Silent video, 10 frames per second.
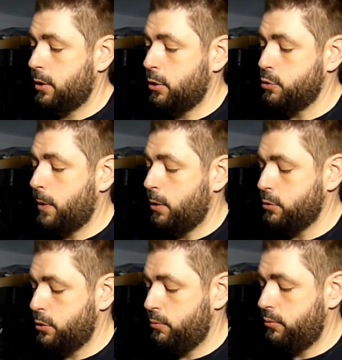que je
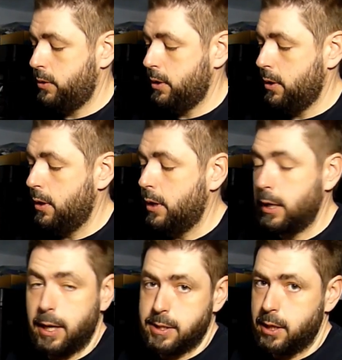brosse depuis euh, les
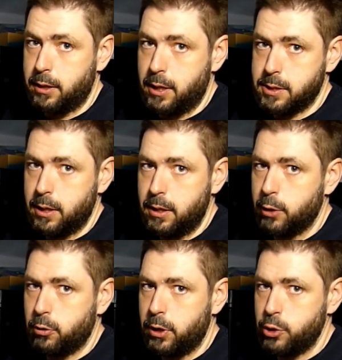15 dernières années, à
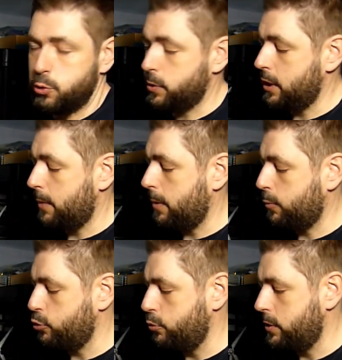tous les jours, c'est dans ma
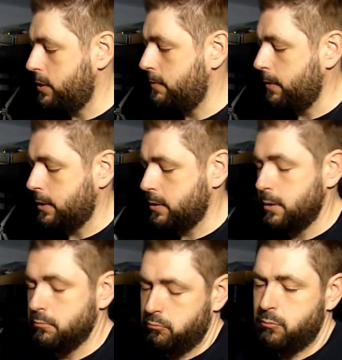poche d'outils, fait que
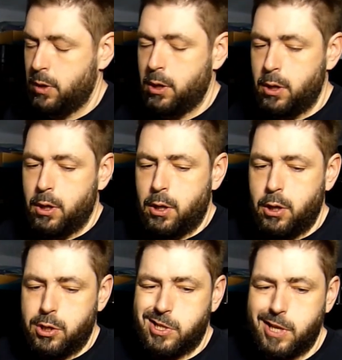c'est
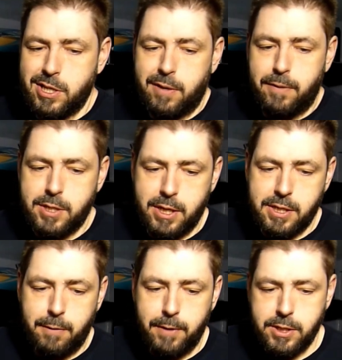assez,
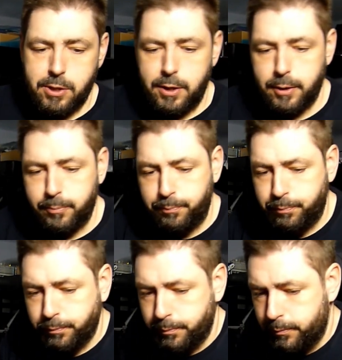assez fait solide.
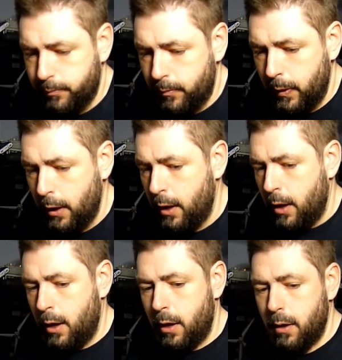
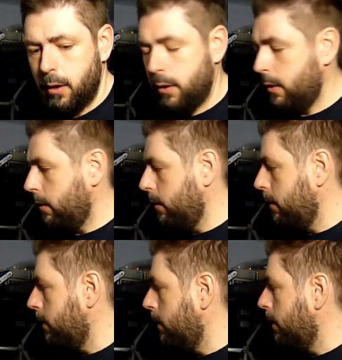
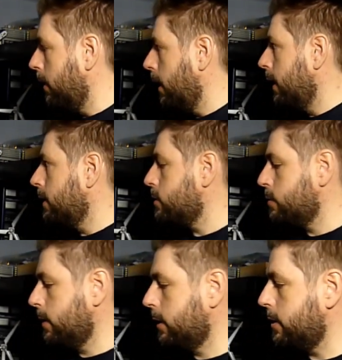Euh,
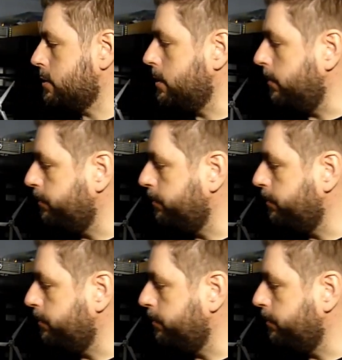ensuite de ça,